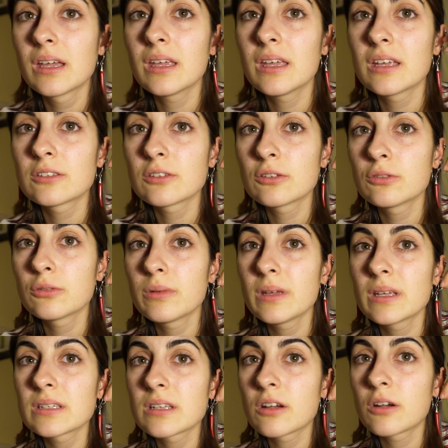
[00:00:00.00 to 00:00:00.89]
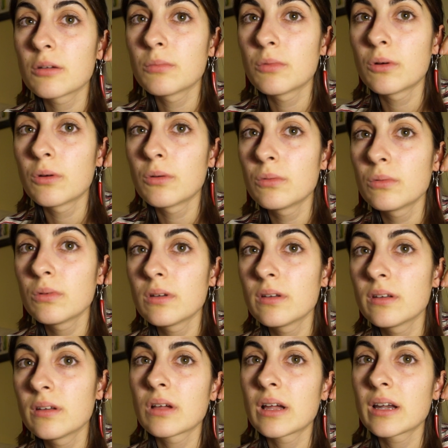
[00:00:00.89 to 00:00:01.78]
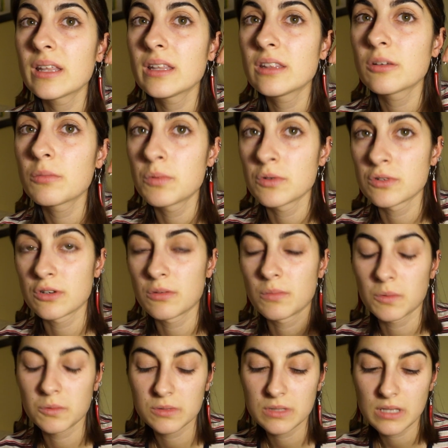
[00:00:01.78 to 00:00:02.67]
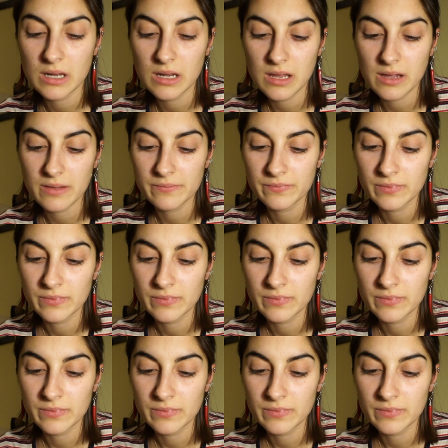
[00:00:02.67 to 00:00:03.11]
y esto tuviese como un arito, pues no me gustaría.